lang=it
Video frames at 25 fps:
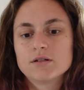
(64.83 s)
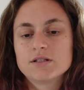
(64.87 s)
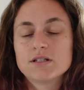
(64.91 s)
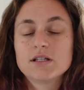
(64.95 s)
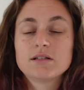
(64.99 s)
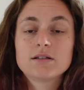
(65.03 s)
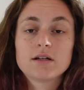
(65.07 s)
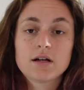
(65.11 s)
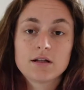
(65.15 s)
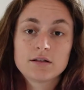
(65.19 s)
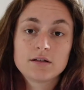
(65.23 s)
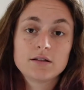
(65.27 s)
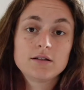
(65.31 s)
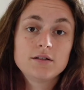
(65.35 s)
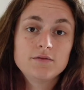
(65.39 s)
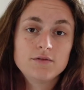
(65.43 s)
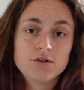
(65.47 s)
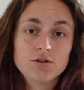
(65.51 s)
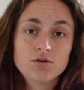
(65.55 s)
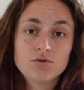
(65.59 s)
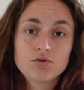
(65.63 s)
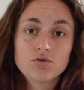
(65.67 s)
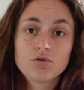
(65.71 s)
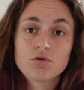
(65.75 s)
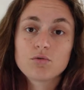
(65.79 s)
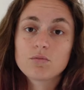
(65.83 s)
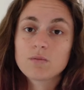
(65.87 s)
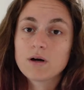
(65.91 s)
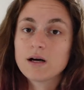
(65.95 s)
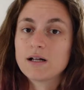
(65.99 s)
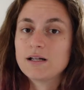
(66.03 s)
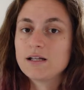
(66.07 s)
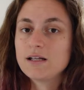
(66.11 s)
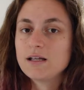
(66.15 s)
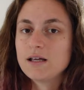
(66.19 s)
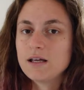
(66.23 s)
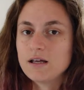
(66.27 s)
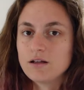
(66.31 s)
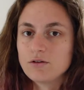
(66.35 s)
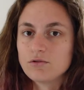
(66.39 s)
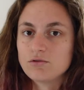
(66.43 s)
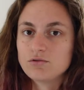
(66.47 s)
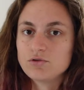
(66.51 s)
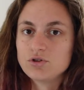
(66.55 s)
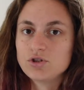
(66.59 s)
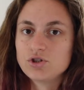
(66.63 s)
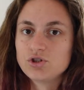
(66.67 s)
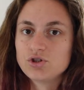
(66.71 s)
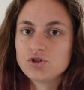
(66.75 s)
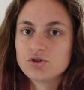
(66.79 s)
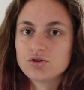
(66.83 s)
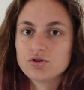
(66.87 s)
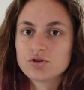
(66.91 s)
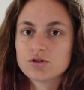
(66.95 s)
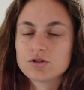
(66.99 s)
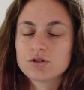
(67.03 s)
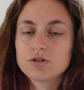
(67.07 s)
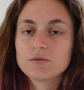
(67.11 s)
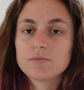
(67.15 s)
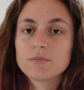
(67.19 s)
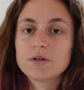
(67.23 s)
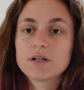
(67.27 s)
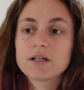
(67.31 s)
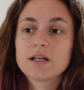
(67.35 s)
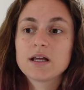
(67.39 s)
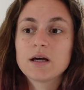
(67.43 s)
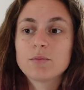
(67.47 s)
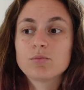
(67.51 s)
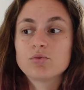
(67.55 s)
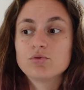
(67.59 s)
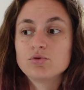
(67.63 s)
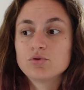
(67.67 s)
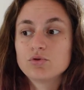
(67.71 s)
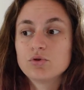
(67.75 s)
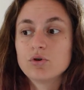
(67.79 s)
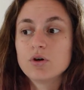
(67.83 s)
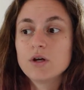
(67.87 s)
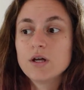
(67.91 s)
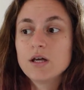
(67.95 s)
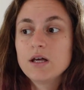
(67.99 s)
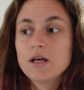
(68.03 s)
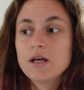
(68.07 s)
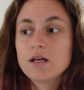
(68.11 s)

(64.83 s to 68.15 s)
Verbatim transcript: si tratta di video normali e non di short, perché appunto